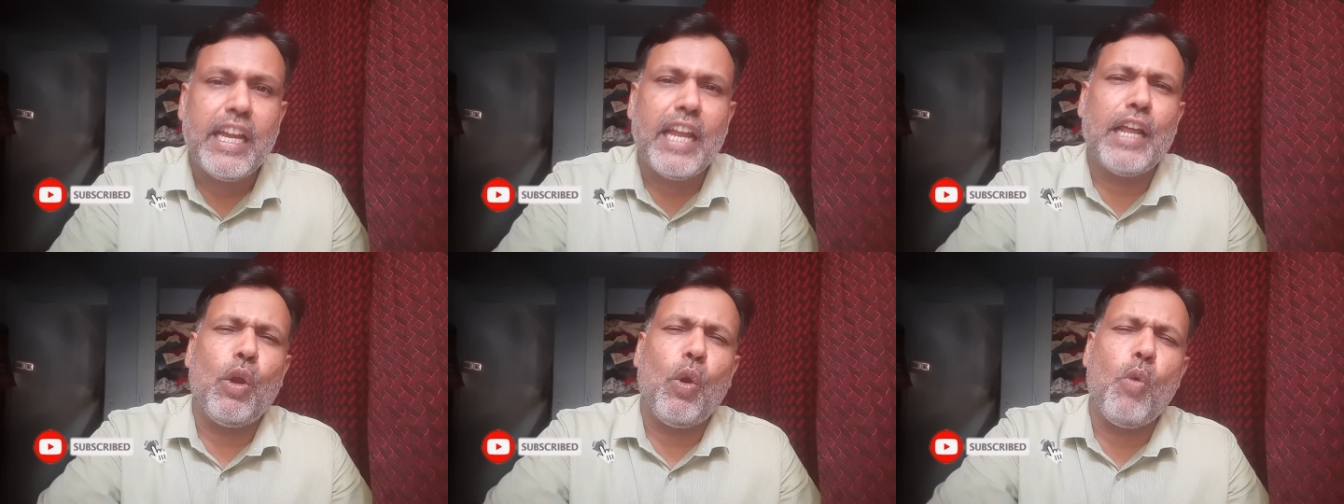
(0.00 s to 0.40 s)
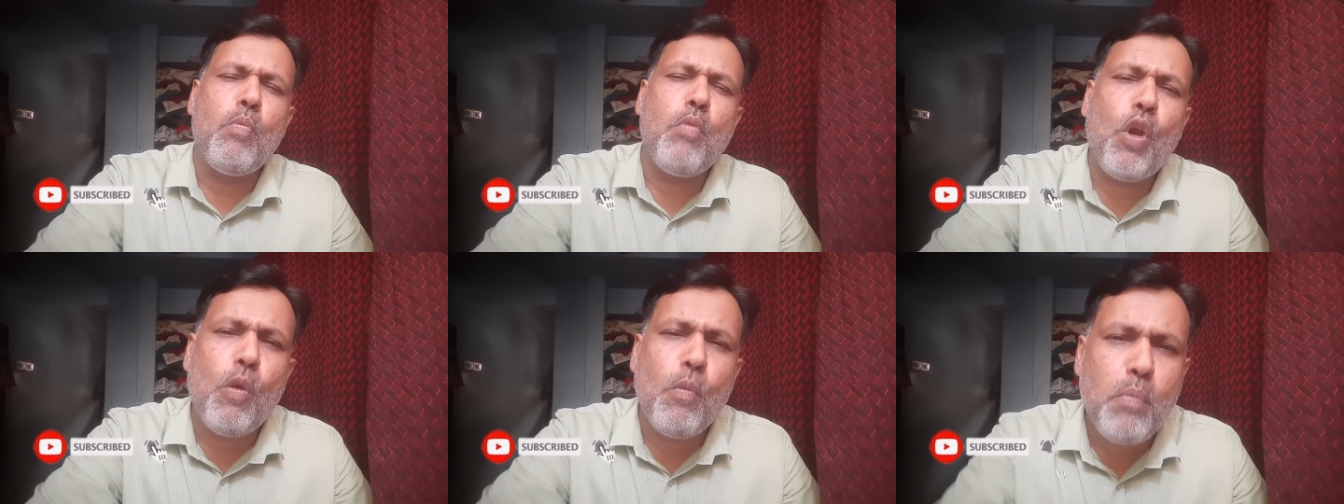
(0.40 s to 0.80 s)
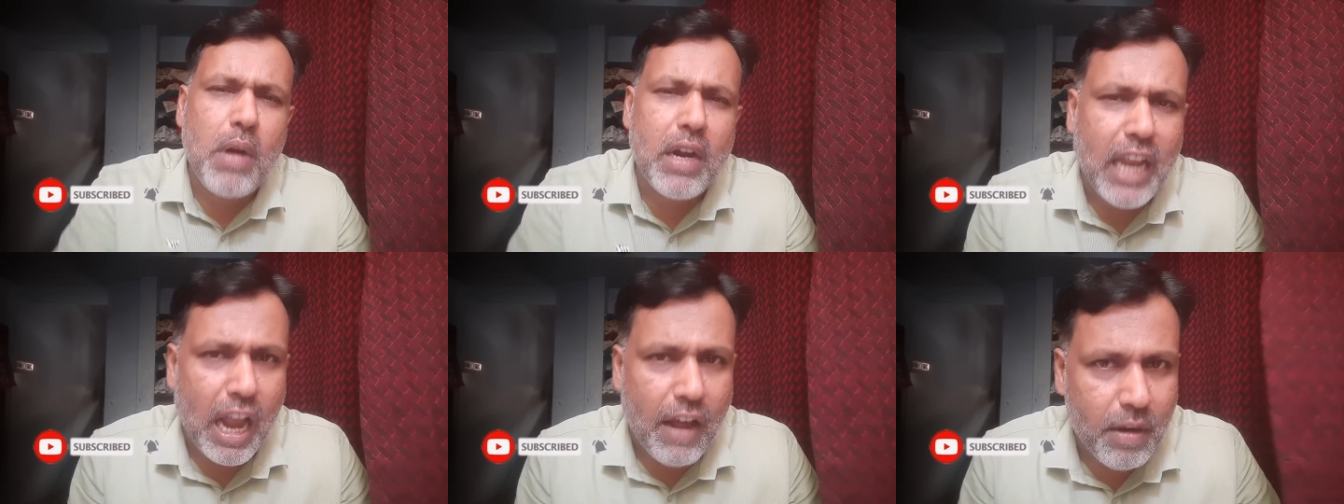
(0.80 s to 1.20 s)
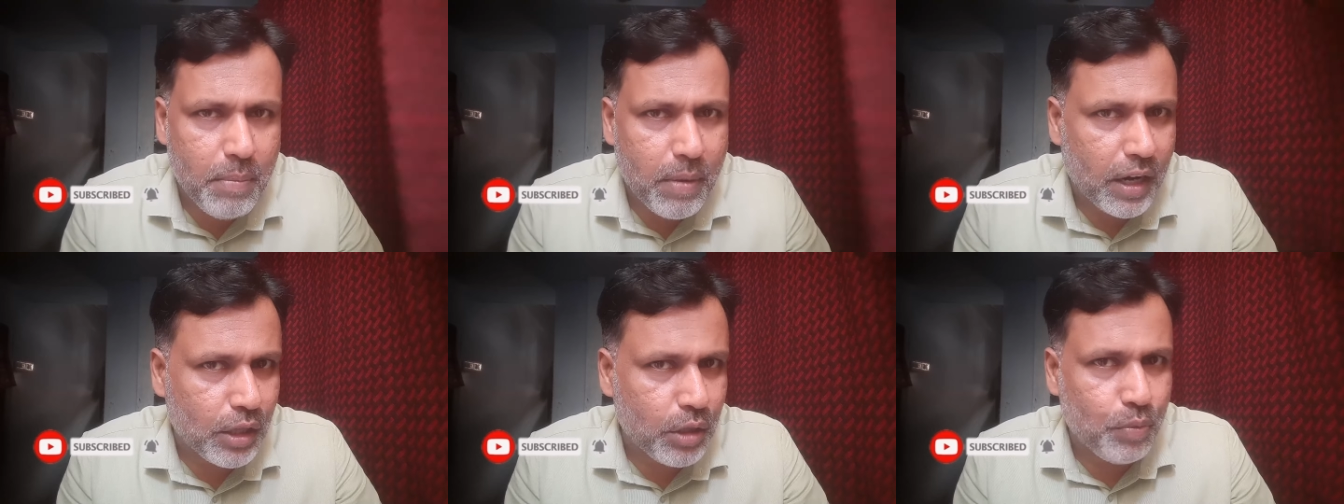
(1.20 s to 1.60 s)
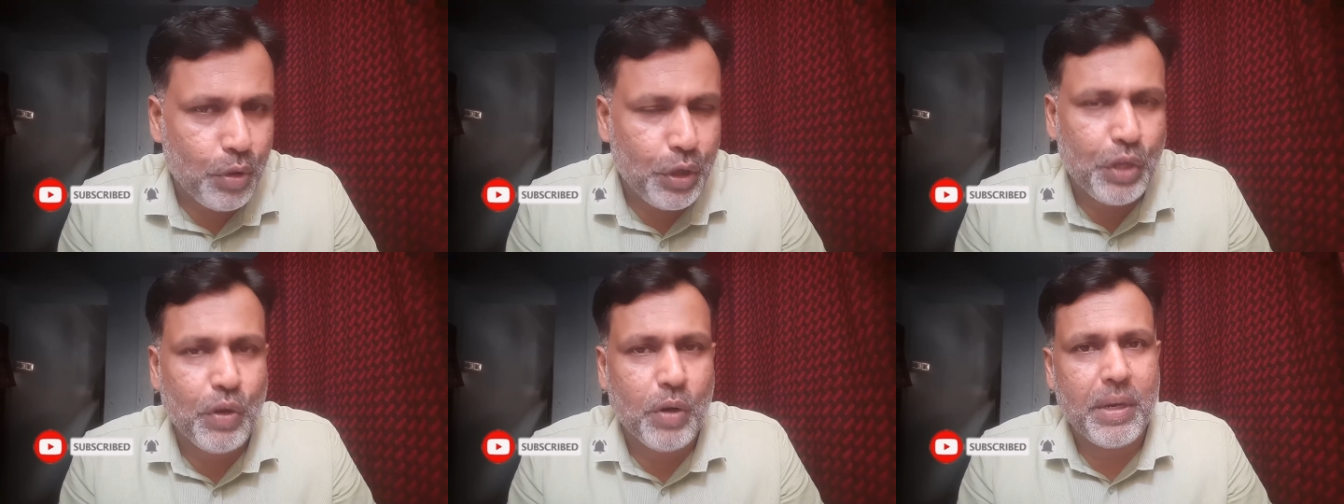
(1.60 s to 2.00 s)
எனக்கு ரொம்ப ரொம்ப ட்ராவல் பண்ணுறது
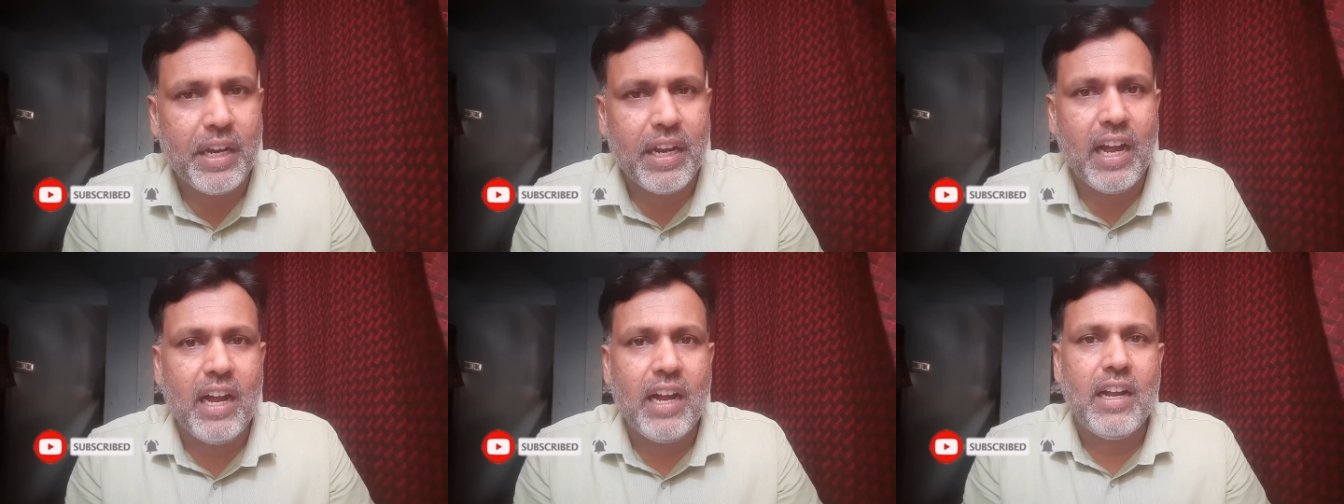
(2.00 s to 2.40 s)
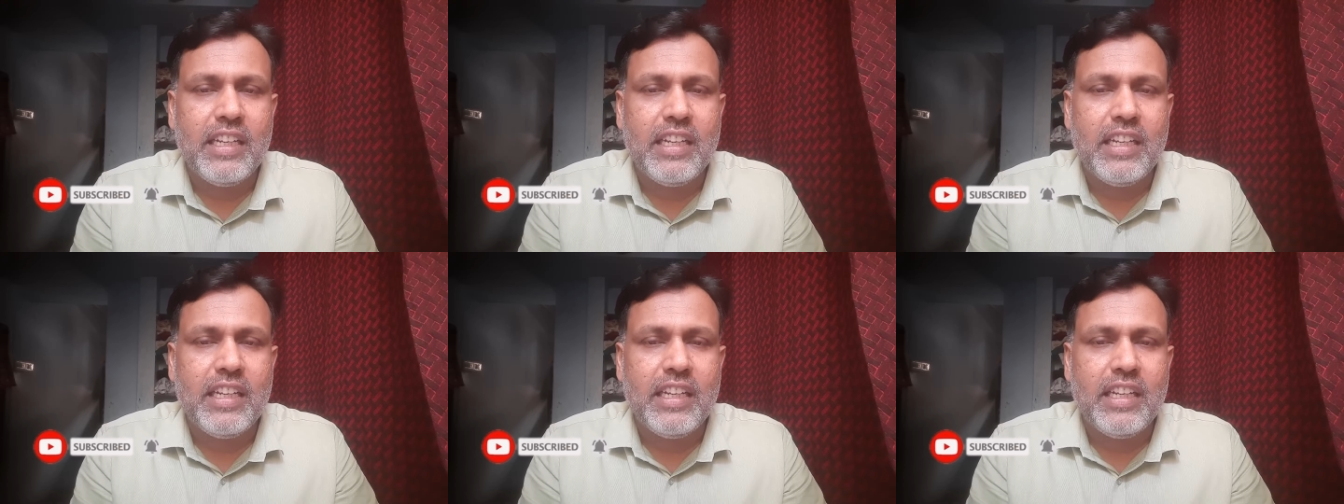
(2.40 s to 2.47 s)
பிடிக்கும் அப்படின்னா